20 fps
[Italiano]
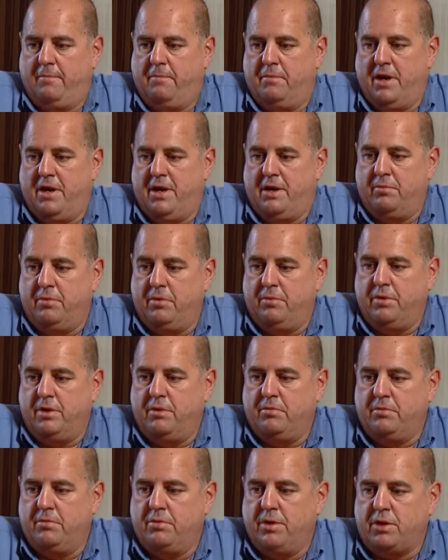Ma il mom
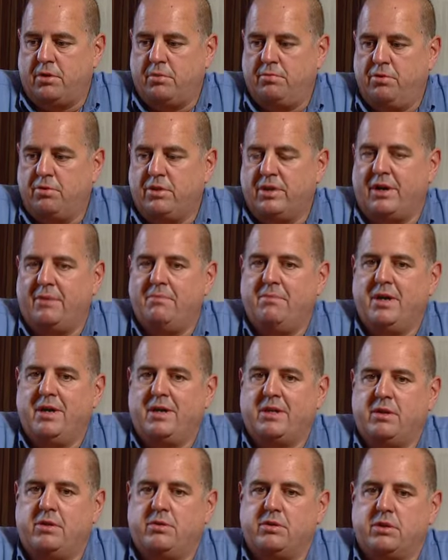momento più
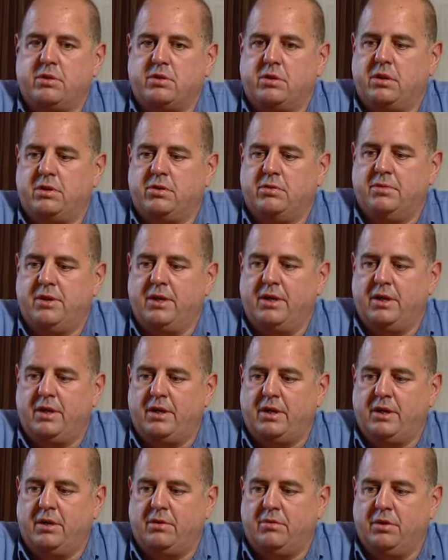drammatico è stato la
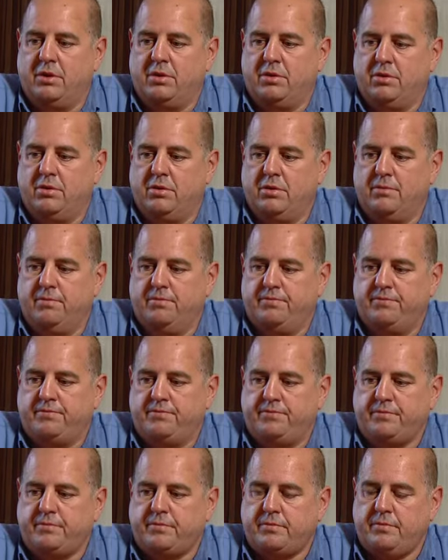domenica quando
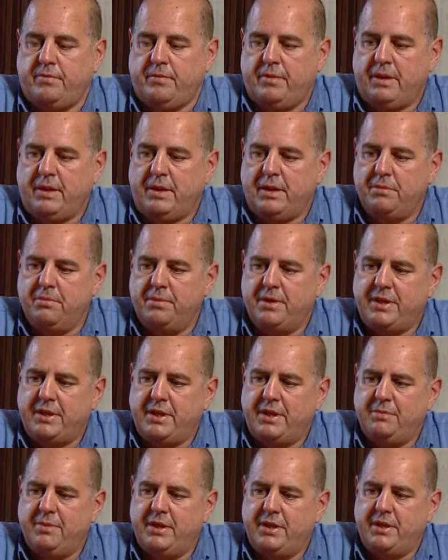
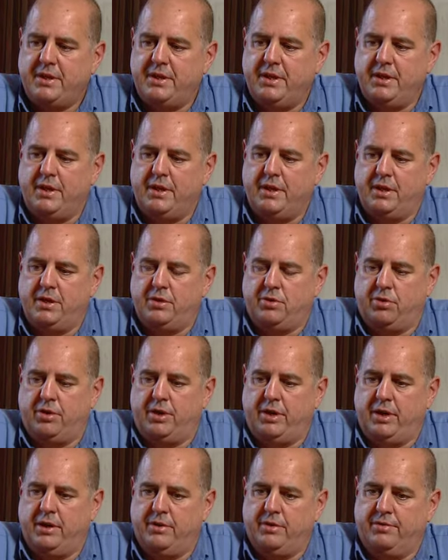praticamente
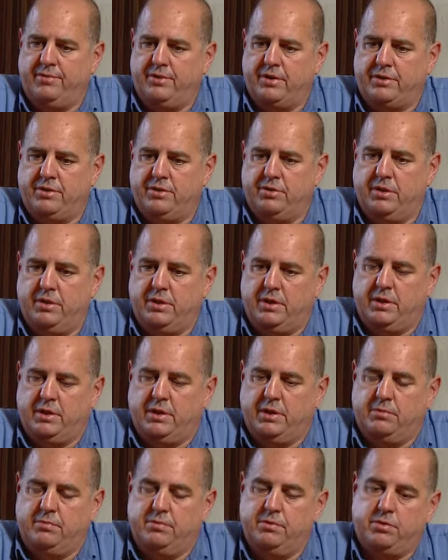Torino è una
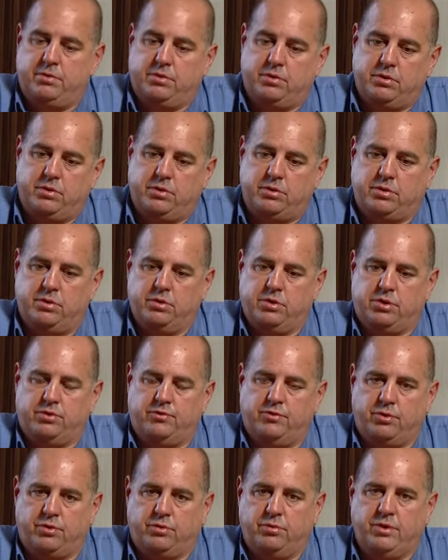frazione piuttosto
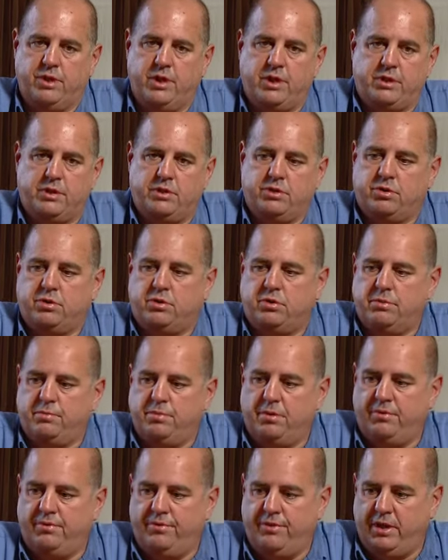sfortunata sotto quel
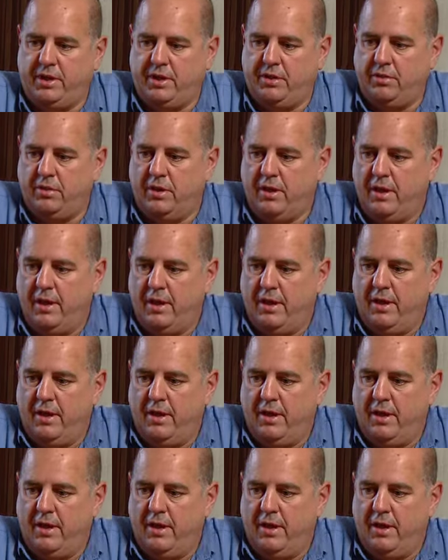profilo,